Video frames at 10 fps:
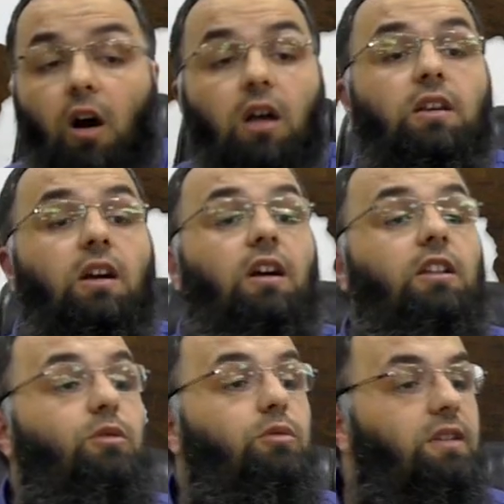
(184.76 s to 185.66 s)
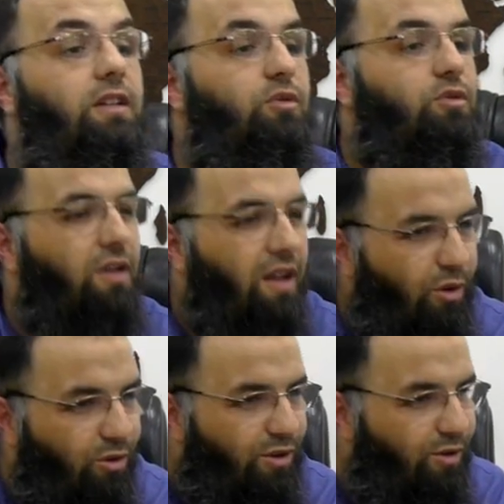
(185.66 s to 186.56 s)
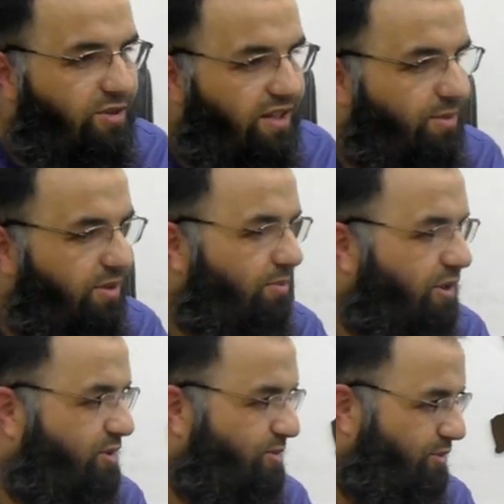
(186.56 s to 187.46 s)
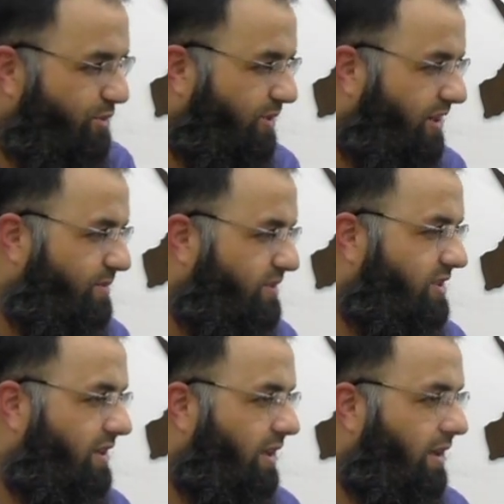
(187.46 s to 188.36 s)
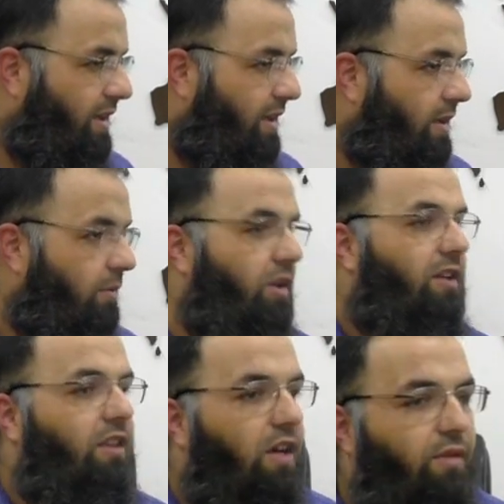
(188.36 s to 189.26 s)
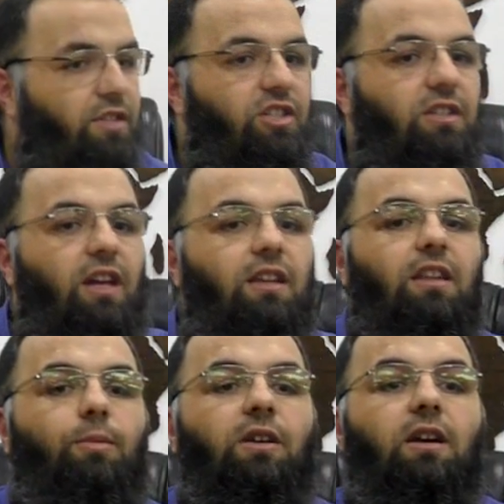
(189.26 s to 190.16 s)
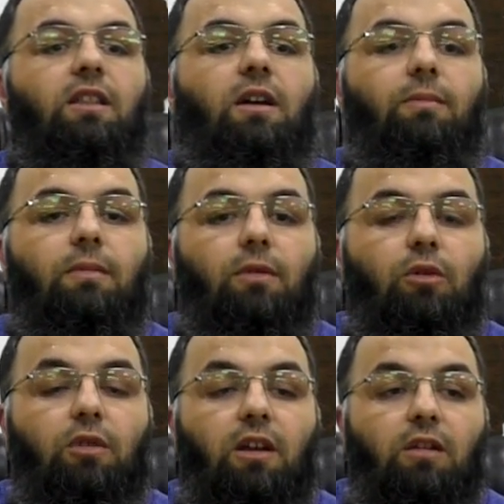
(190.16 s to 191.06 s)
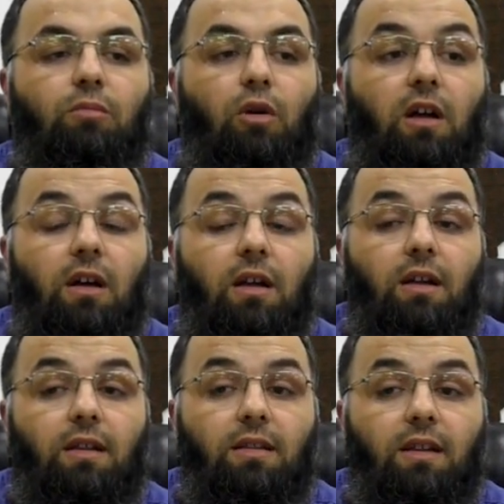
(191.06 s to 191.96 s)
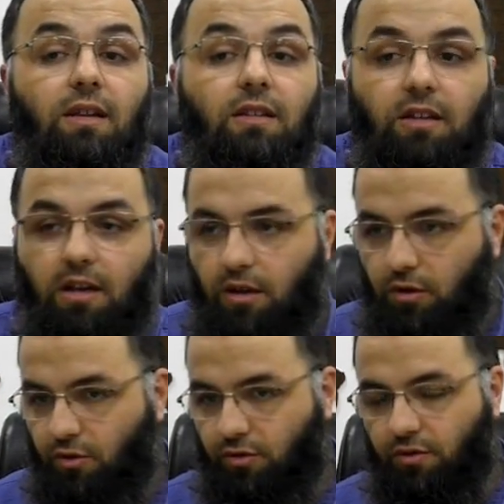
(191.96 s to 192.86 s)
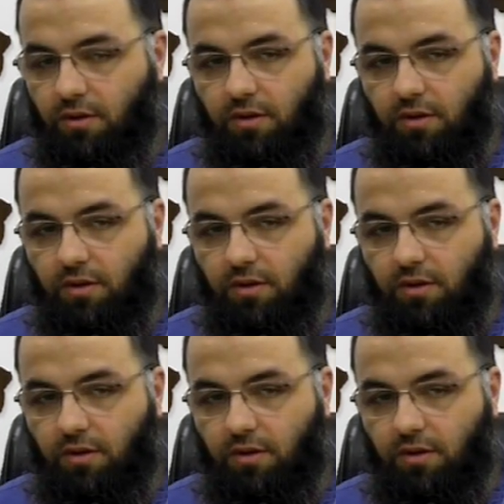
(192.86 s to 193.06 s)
hangi halde olurlarsa olsun onların üzerine bir masumluk bırakmış. Bir davetçi dertli bir adam onların bu halinden etkileniyor.